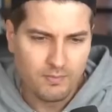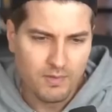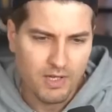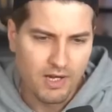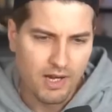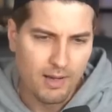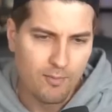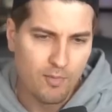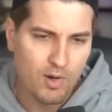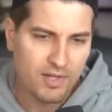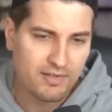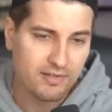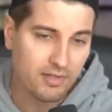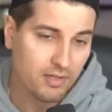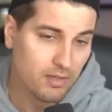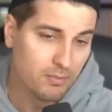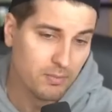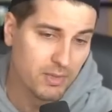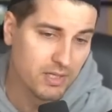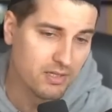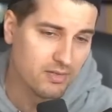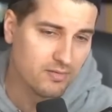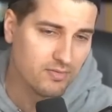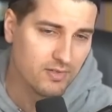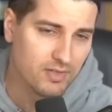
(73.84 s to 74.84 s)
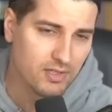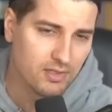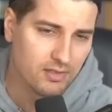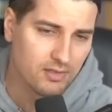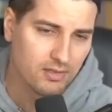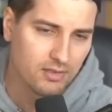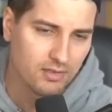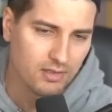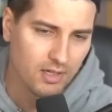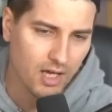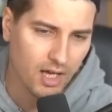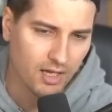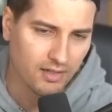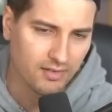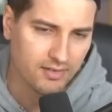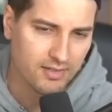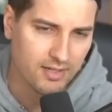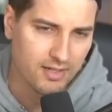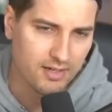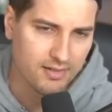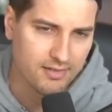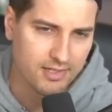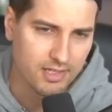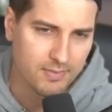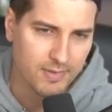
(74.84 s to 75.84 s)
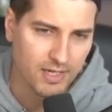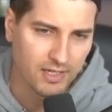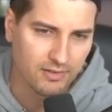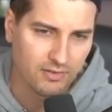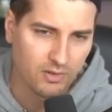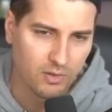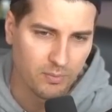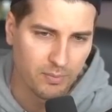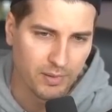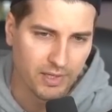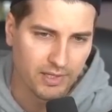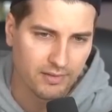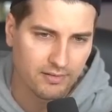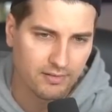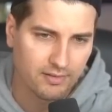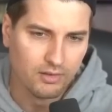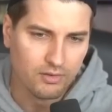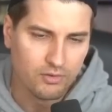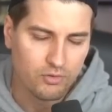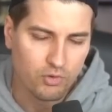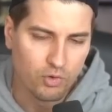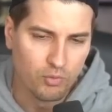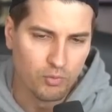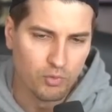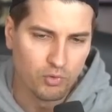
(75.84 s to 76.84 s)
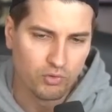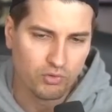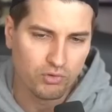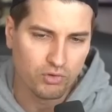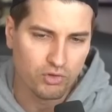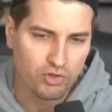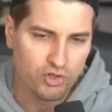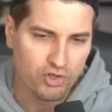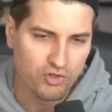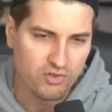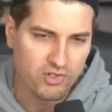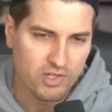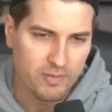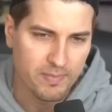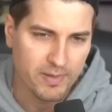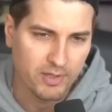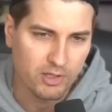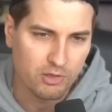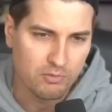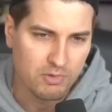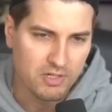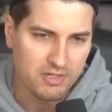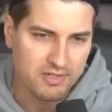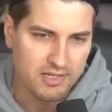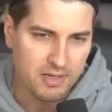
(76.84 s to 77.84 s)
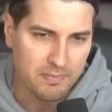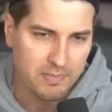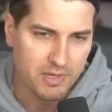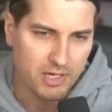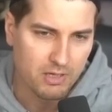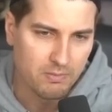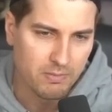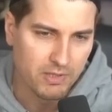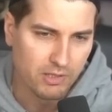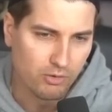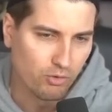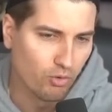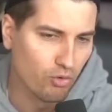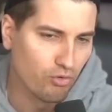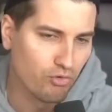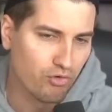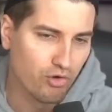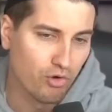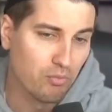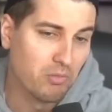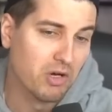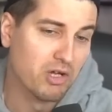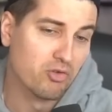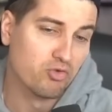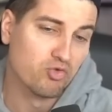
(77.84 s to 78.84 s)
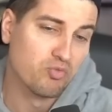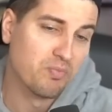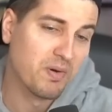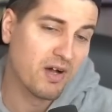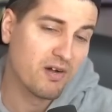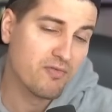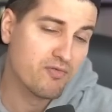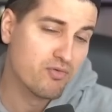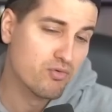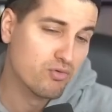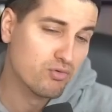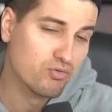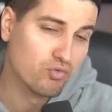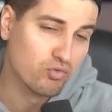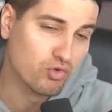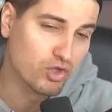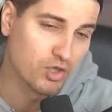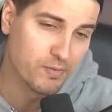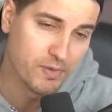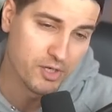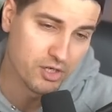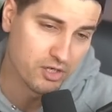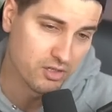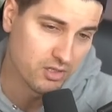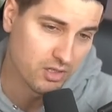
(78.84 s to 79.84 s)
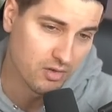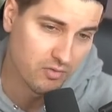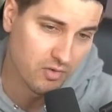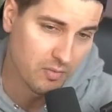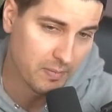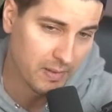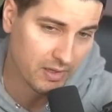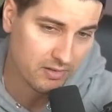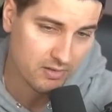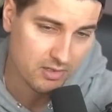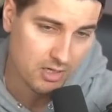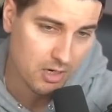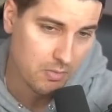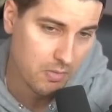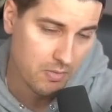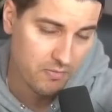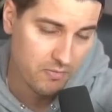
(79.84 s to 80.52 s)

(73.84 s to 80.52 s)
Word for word: La boîte est magnifique, accès à la cyber cybertempête. Ce monstre, je ne sais pas comment il s'appelle, mais il ressemble à du pare-feu, donc j'imagine qu'il fait partie de la même